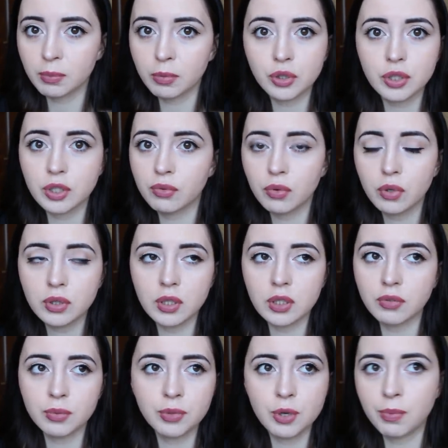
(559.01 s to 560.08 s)
После него,
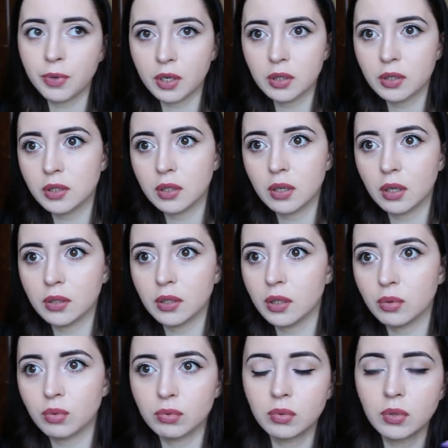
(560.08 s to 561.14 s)
кстати, вообще перхоти как
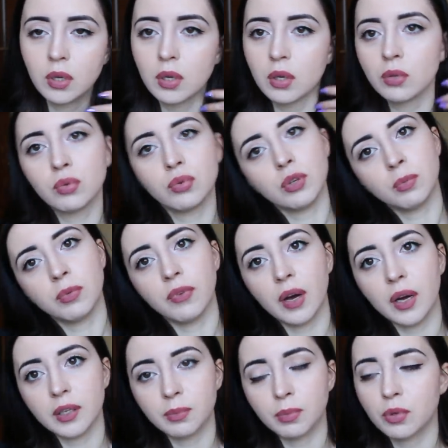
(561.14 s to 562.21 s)
нету. Не
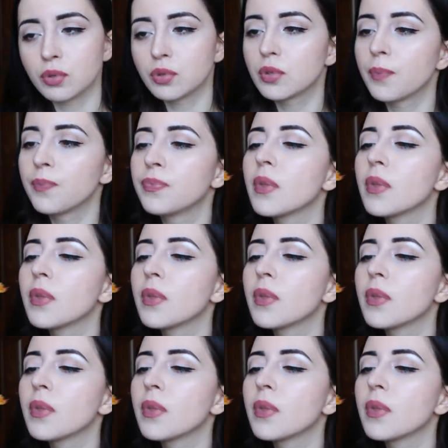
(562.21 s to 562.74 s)
бывает просто.